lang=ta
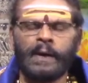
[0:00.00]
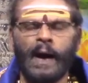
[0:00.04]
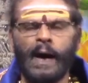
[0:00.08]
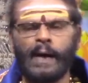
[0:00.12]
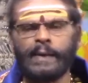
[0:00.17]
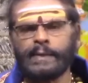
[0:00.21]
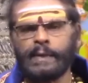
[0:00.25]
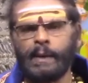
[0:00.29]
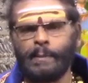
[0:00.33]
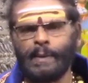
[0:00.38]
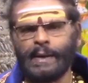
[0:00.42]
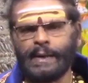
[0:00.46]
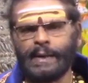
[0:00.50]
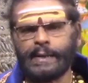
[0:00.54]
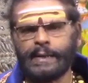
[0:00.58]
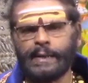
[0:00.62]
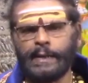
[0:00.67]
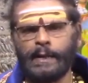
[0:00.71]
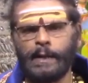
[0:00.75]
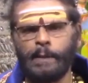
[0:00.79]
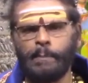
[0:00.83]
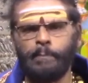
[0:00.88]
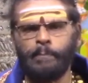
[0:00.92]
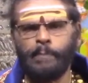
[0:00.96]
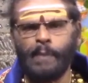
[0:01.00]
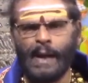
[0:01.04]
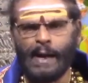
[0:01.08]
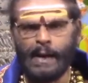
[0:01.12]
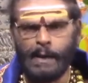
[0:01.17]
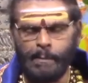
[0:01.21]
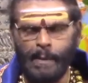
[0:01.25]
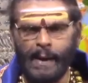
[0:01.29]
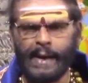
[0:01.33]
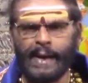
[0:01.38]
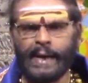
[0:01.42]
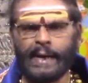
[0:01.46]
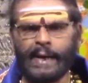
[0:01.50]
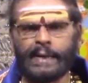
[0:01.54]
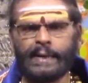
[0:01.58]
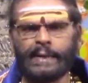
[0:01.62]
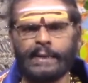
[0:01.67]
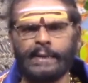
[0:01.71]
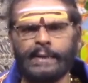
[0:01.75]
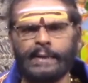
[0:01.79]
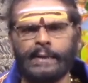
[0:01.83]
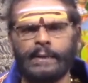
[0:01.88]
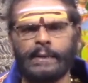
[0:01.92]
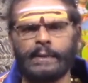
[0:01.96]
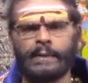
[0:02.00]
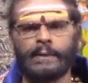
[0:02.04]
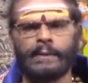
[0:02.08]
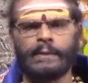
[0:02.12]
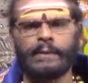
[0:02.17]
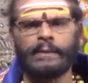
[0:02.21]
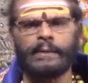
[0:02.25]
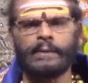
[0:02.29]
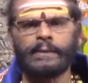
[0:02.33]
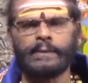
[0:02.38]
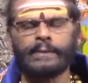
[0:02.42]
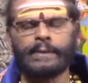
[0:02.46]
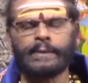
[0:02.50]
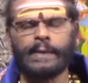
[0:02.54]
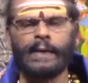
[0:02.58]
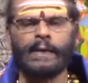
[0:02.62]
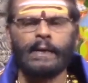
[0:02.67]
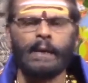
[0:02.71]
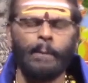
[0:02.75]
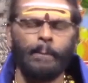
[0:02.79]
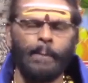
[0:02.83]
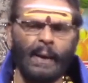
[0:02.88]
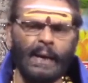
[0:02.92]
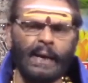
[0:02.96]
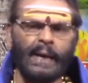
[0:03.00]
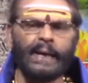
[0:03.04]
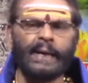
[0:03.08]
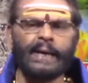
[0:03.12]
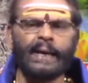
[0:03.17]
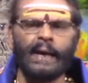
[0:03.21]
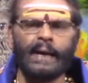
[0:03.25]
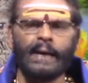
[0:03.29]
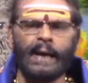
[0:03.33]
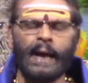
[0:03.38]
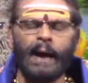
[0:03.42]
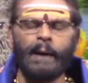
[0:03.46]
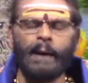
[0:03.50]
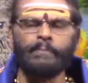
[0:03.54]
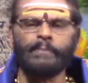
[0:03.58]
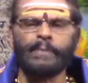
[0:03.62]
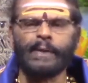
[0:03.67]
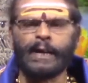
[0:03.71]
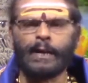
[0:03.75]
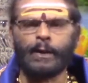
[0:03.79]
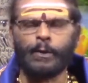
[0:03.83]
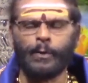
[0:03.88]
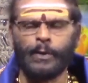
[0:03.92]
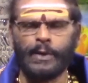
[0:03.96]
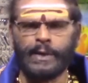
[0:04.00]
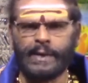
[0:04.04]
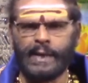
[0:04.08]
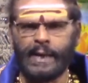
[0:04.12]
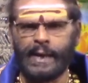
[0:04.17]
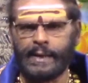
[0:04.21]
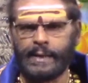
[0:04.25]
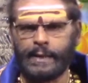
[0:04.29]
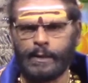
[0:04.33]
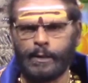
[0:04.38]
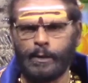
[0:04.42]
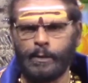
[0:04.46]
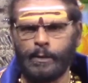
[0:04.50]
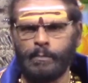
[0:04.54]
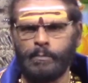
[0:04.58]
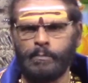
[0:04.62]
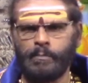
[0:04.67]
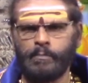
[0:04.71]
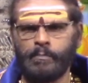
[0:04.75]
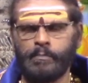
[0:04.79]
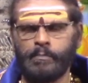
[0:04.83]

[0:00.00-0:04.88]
அது நமக்கு பல்மடங்கு நல்ல பலனை எல்லாம் தரக்கூடியதாக இருக்கும்